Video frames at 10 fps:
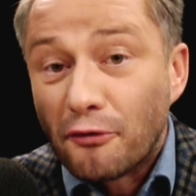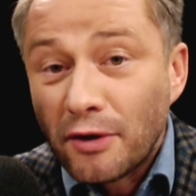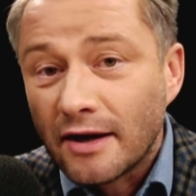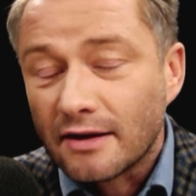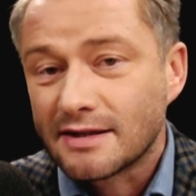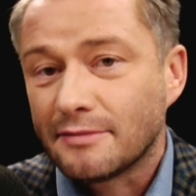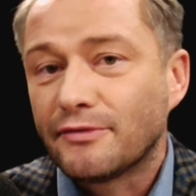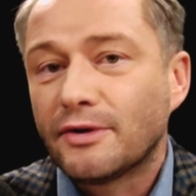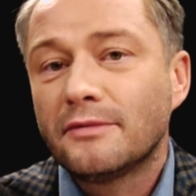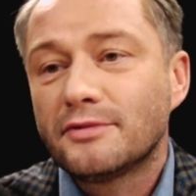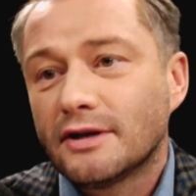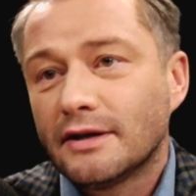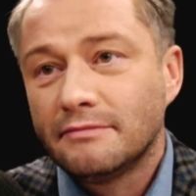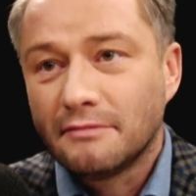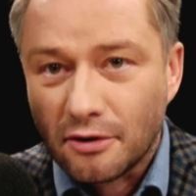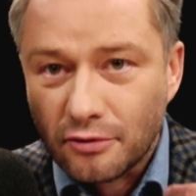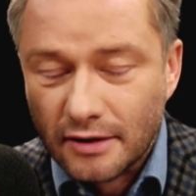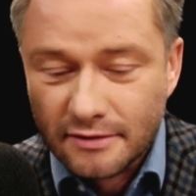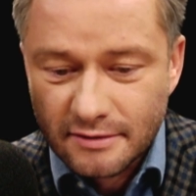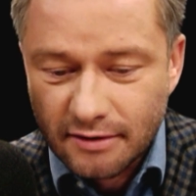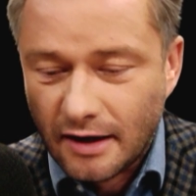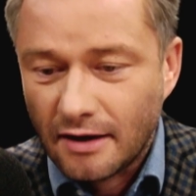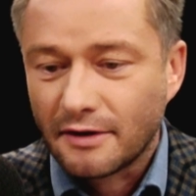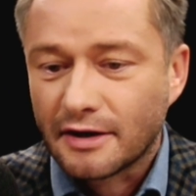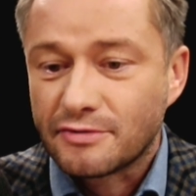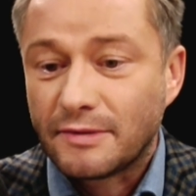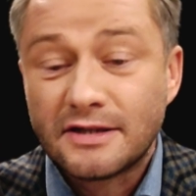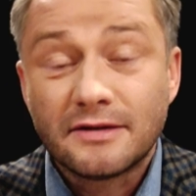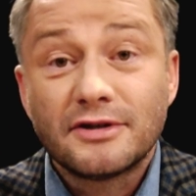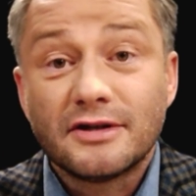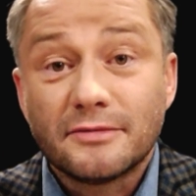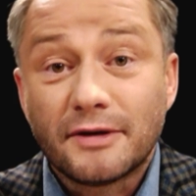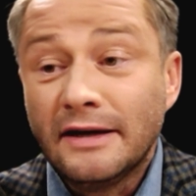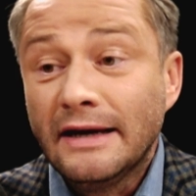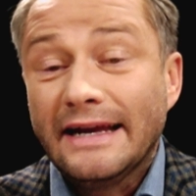W weekend zabawiłem się, akurat jechałem w jakieś miejsce, myślę sobie,